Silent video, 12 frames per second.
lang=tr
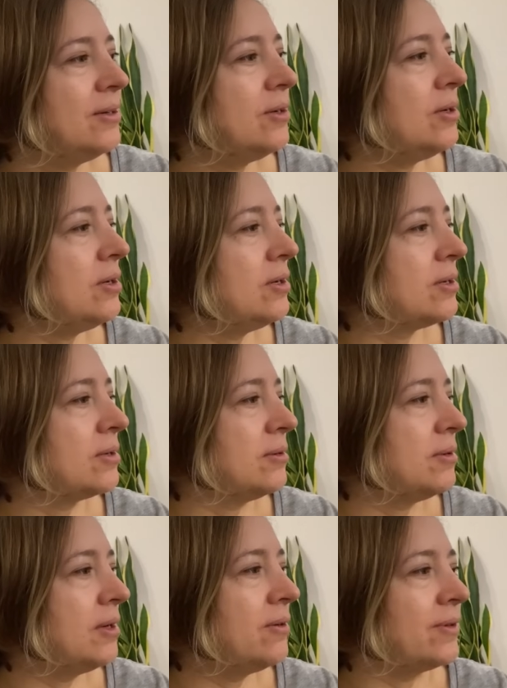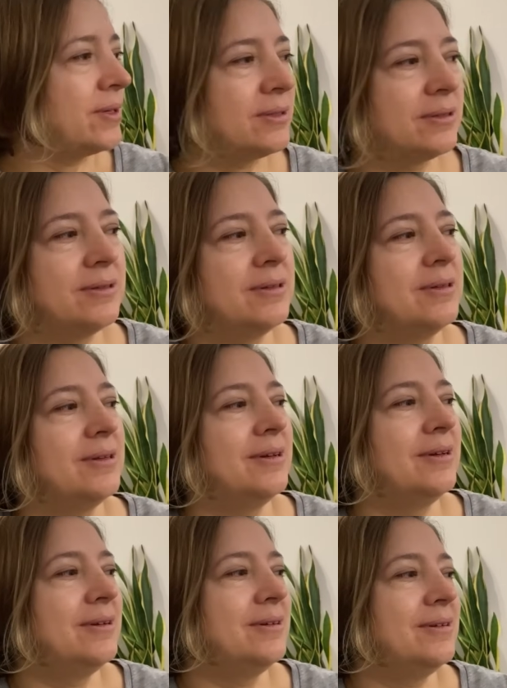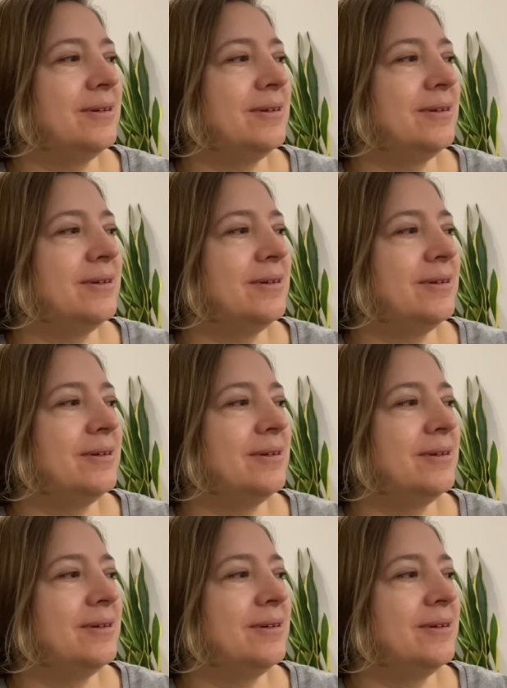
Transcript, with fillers: Ha evet. Aynı şey.